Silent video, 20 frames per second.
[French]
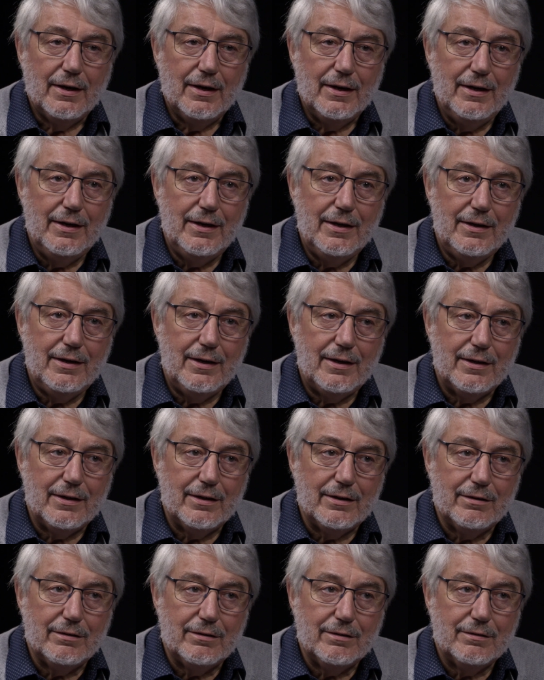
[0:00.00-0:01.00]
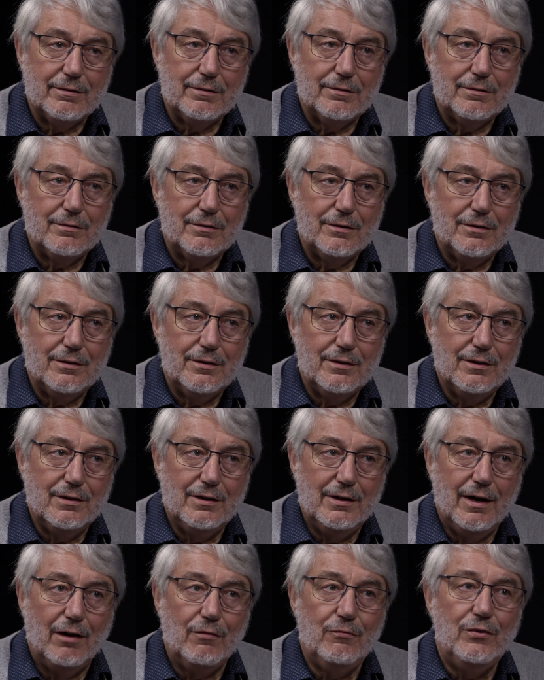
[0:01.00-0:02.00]
Et euh,
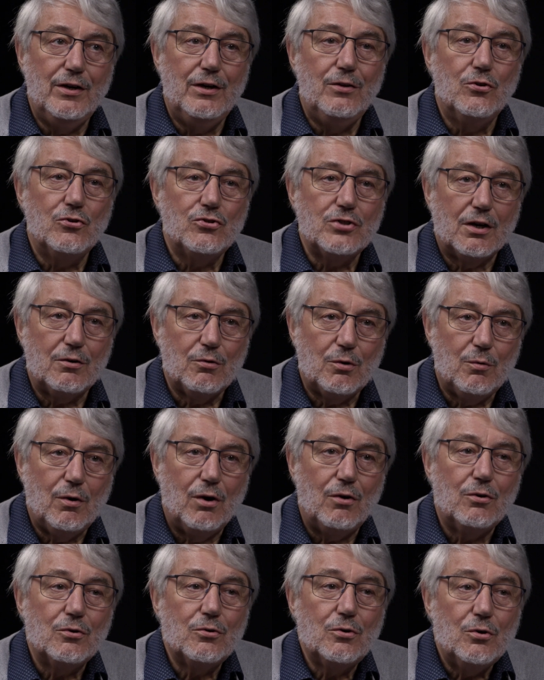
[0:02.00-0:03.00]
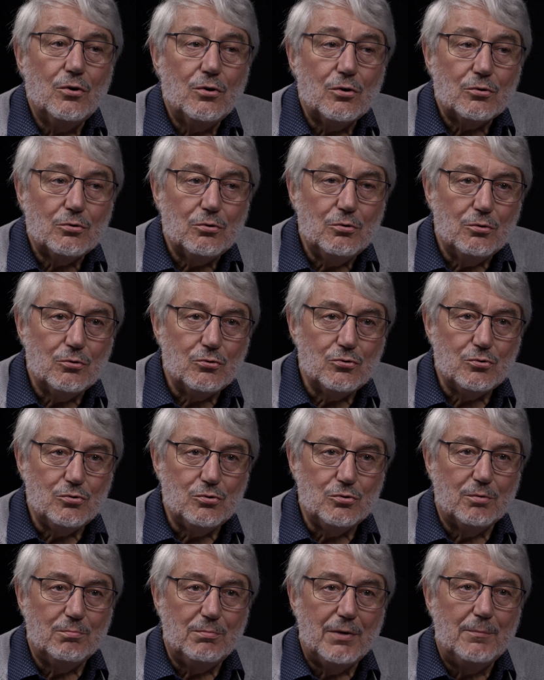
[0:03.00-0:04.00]
la ville de Charleroi, encore de nos
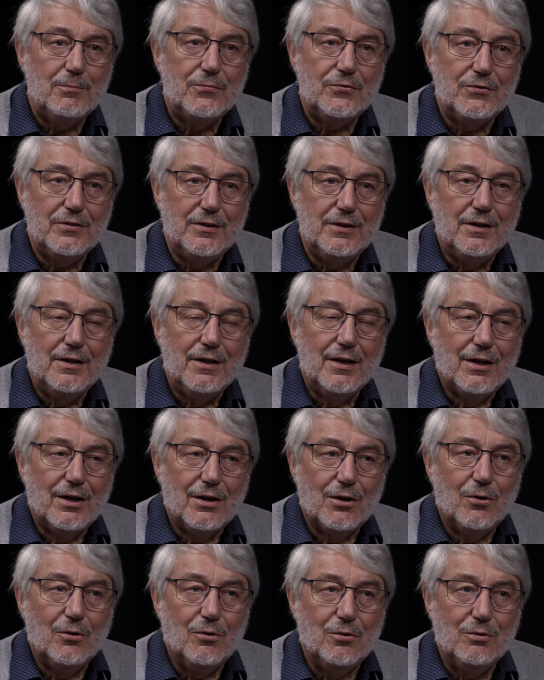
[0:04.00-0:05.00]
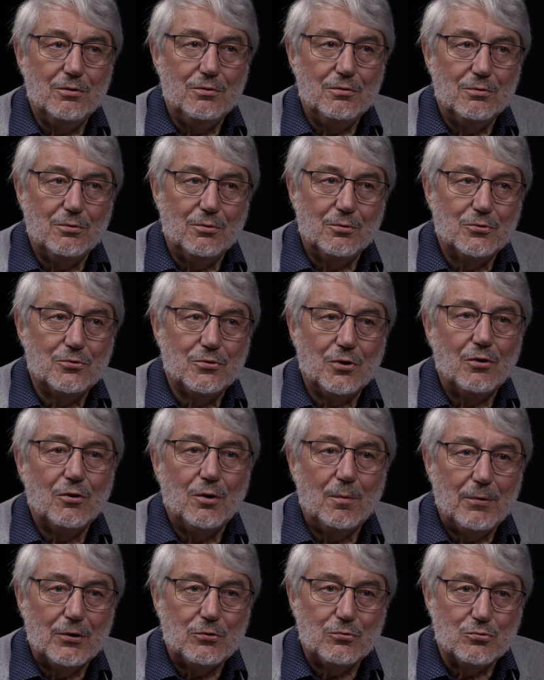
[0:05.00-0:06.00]
jours, même si on ne s'en
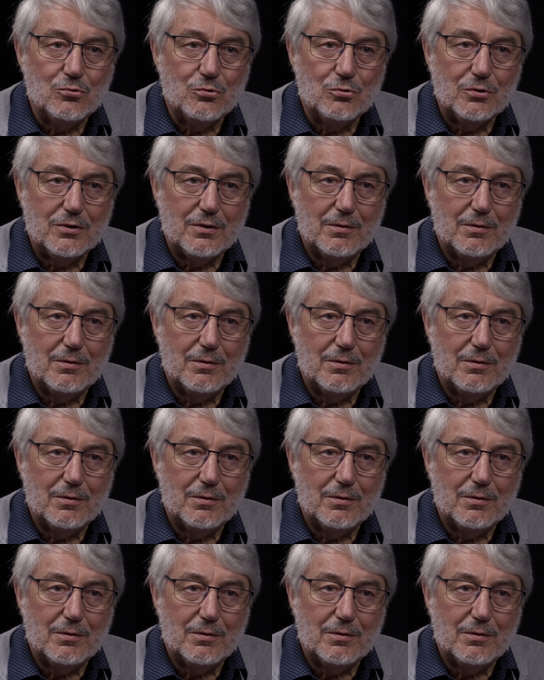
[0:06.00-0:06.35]
rend pas toujours